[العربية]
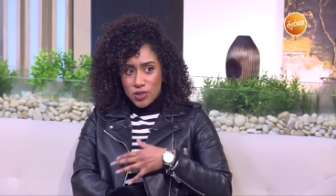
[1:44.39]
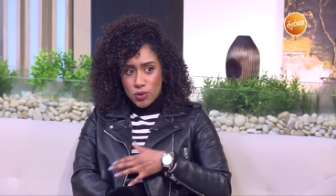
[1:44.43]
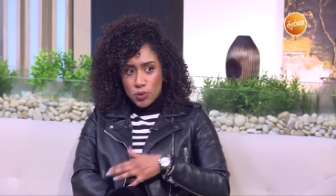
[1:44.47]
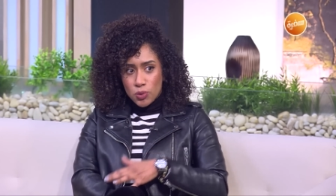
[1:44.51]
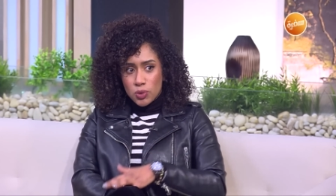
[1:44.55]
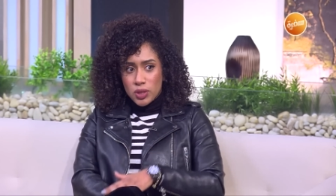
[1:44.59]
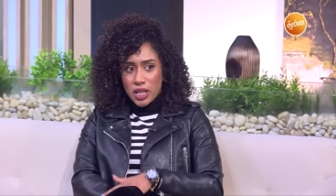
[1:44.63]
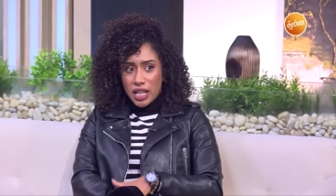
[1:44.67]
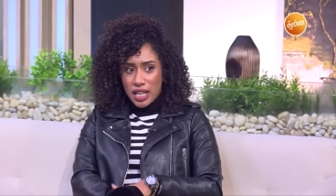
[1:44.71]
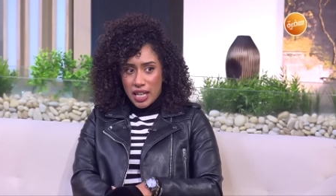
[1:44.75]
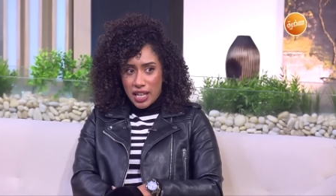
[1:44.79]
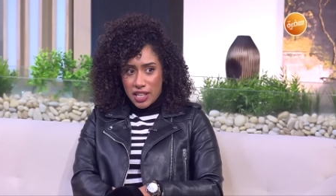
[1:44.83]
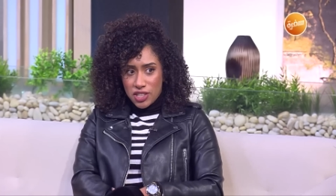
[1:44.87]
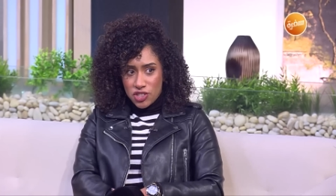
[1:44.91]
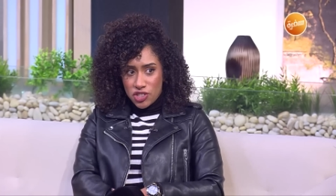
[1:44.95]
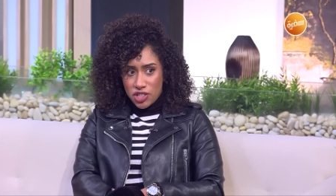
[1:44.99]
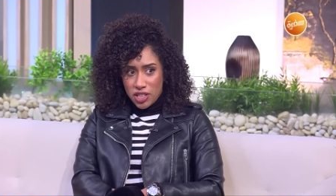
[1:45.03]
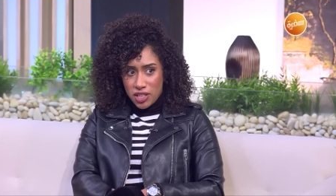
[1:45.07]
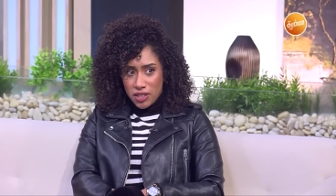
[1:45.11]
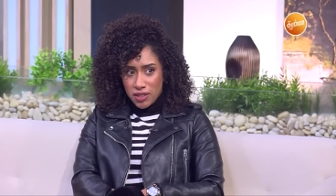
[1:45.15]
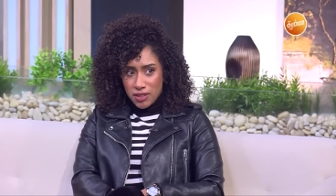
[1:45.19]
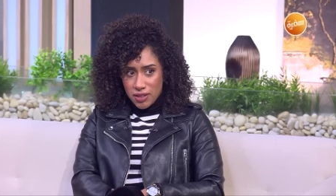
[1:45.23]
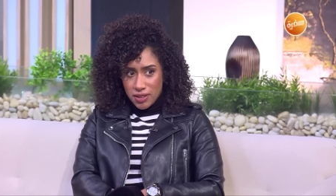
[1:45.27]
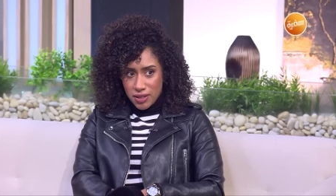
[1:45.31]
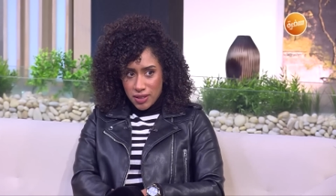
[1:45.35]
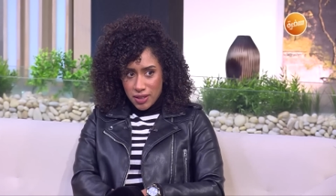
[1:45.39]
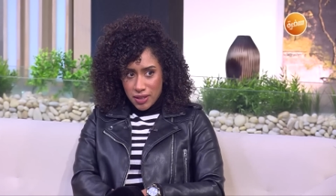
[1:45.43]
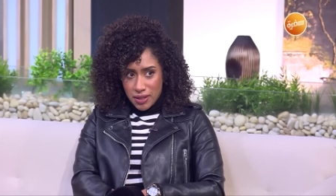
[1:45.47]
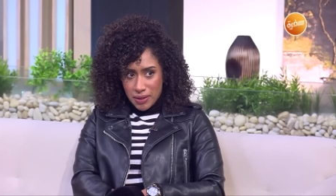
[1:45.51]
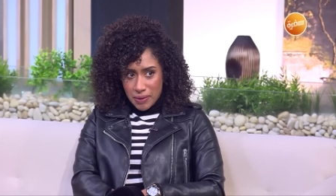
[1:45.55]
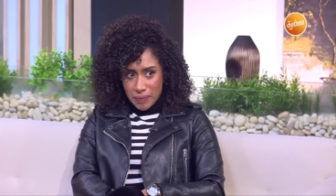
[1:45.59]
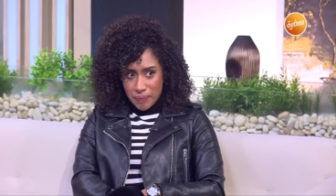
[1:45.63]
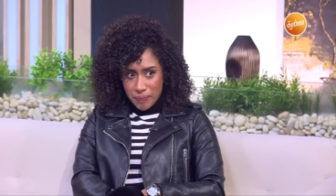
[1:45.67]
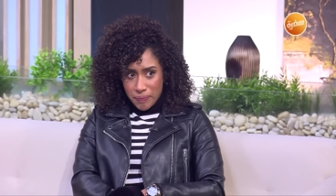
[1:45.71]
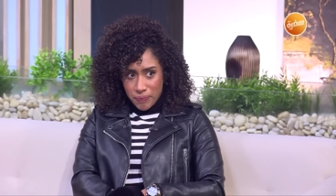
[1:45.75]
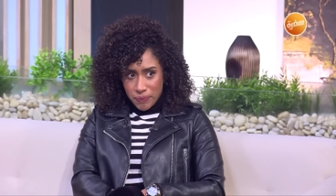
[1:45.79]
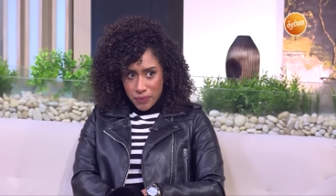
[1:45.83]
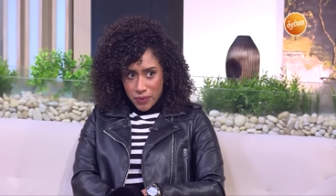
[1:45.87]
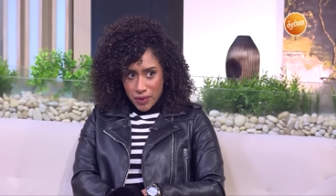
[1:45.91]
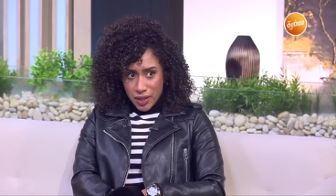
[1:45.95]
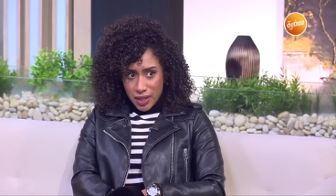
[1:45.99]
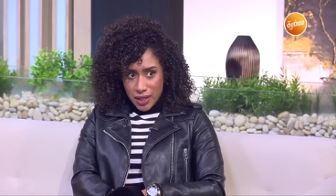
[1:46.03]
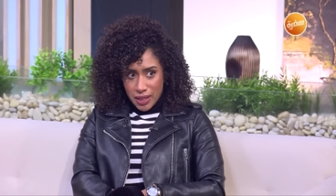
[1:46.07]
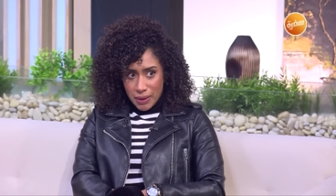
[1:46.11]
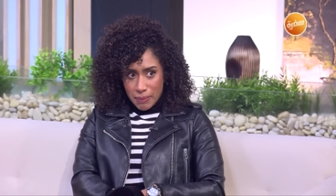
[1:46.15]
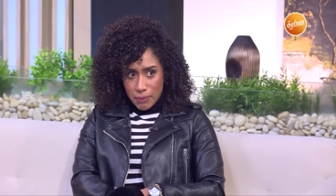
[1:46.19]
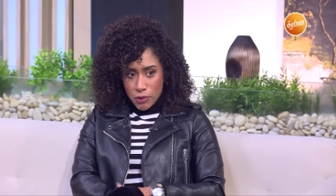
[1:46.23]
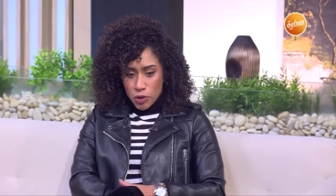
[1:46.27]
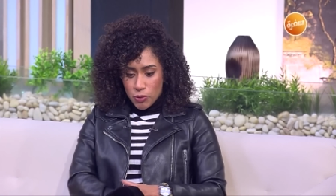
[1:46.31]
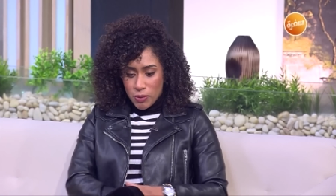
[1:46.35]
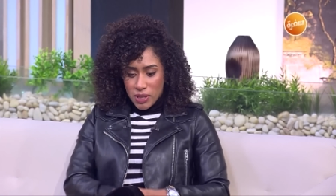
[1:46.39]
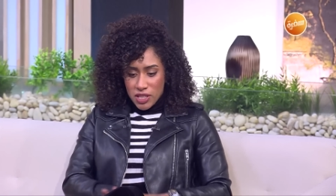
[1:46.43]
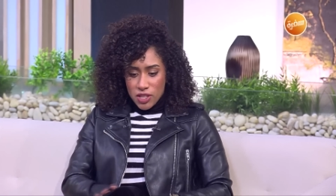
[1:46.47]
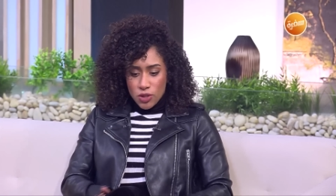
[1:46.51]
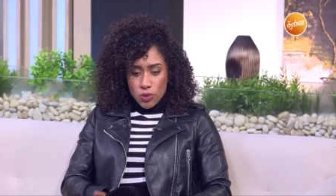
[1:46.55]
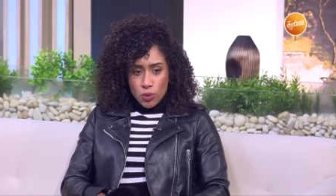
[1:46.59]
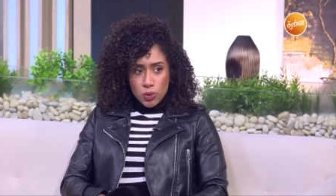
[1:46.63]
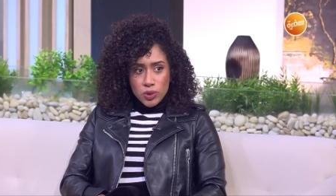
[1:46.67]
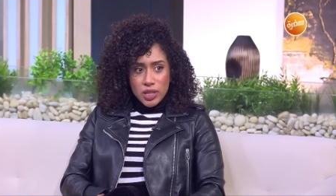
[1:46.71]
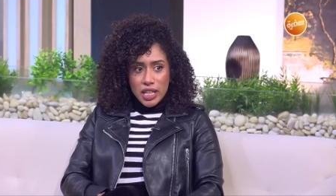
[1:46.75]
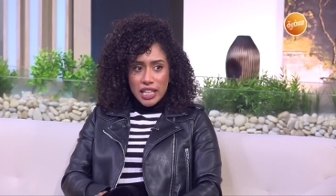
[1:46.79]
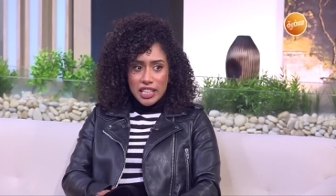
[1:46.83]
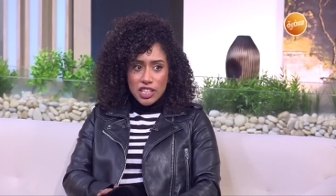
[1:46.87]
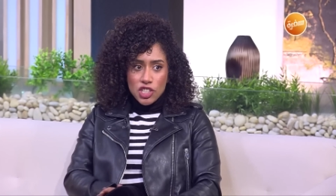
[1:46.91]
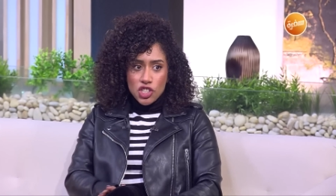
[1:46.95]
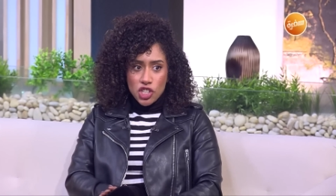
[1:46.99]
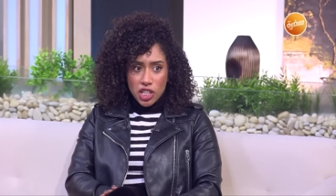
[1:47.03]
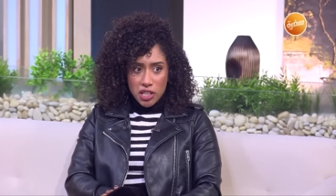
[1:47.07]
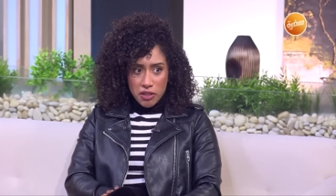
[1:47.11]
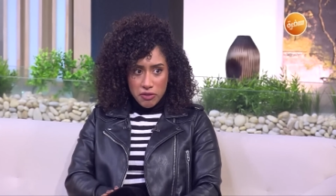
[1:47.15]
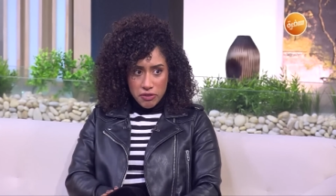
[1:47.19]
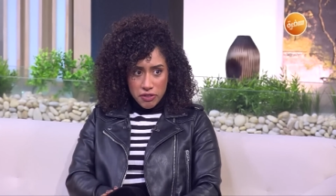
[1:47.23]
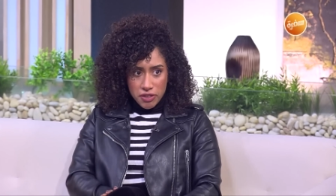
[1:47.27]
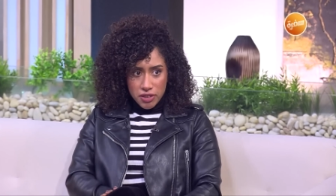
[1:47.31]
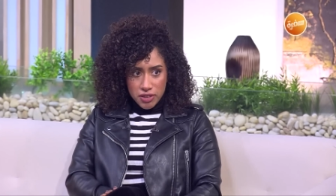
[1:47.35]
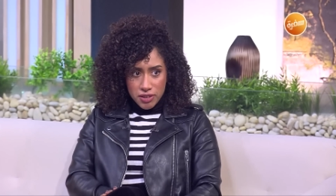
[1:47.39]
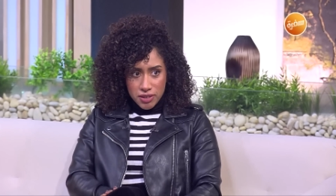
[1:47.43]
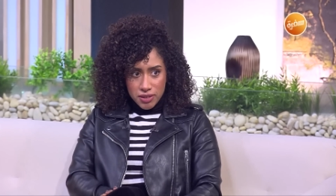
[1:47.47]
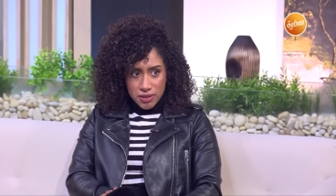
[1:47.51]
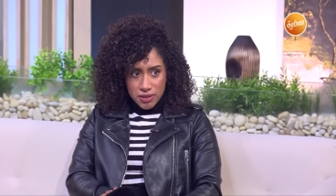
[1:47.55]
دهون على الاحشاء مش بس الدهون اللي انا شايفها